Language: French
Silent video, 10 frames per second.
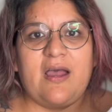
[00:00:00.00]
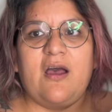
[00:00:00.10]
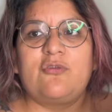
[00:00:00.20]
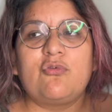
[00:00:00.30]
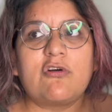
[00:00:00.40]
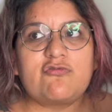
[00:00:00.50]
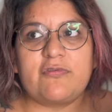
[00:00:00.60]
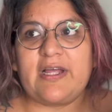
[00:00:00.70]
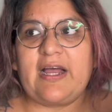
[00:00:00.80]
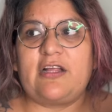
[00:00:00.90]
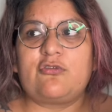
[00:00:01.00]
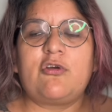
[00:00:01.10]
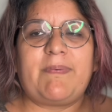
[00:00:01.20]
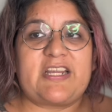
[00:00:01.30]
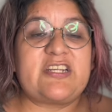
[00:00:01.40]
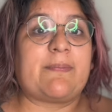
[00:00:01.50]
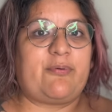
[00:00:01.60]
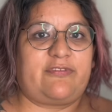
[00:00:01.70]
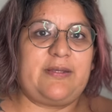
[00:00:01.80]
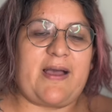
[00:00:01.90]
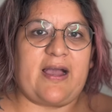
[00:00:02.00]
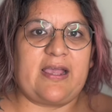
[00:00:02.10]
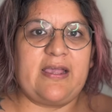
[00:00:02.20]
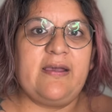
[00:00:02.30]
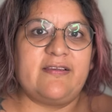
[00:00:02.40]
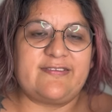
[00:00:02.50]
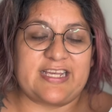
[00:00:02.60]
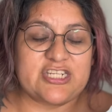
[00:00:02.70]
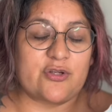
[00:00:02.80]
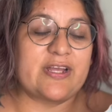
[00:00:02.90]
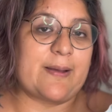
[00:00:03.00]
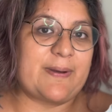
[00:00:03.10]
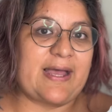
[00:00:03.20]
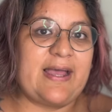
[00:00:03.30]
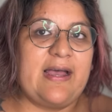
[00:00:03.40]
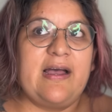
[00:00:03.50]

Donc je voulais un truc pas cher pour démarrer, sachant qu'après,